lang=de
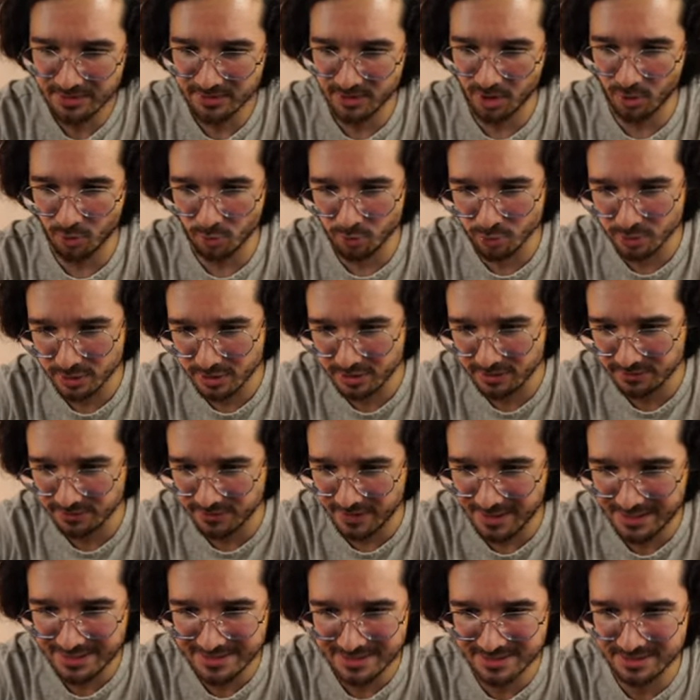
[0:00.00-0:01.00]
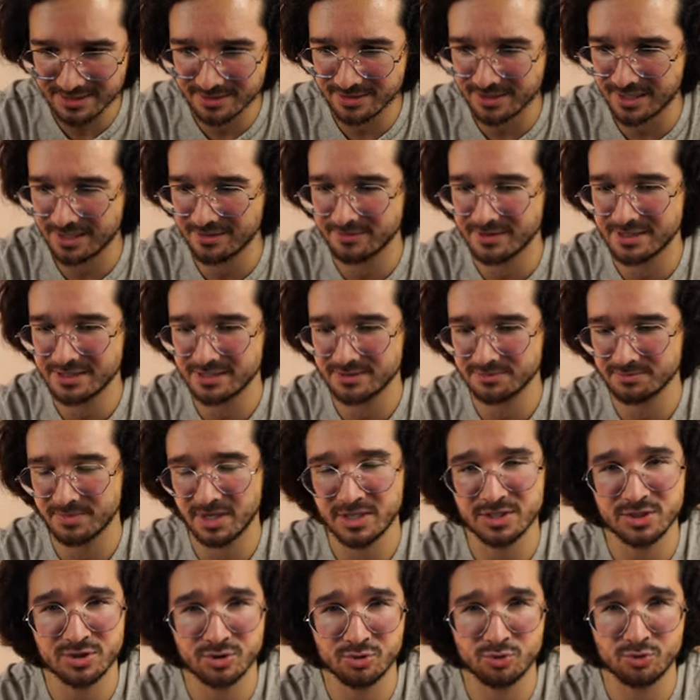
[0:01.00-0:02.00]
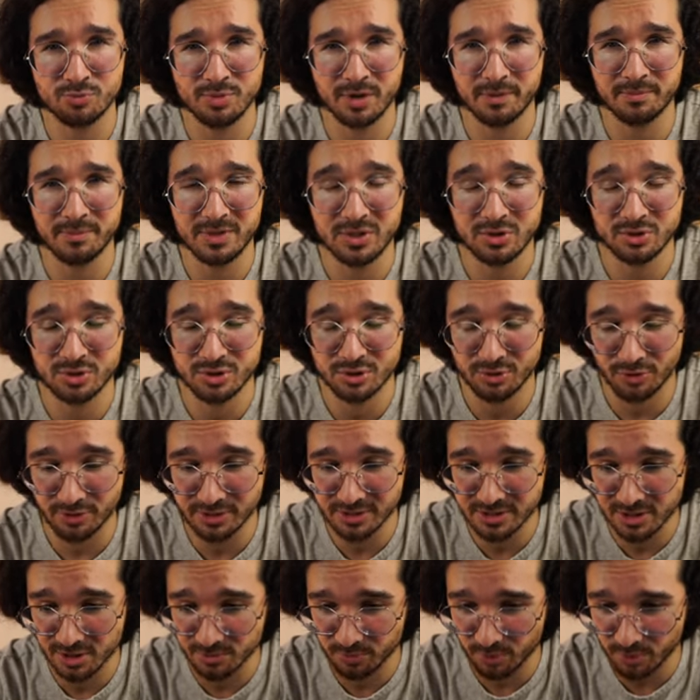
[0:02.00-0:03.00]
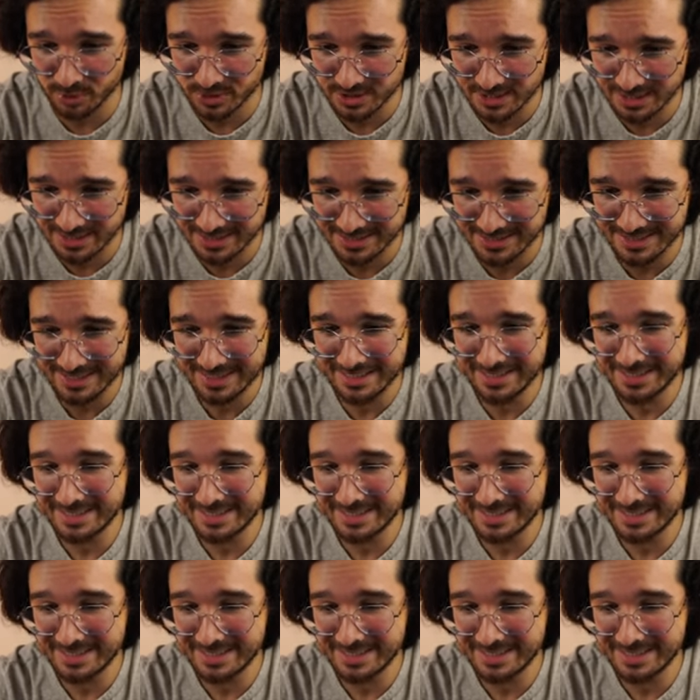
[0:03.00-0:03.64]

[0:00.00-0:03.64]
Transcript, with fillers: nach unten gefallen sind, teilweise manche über minus 90%.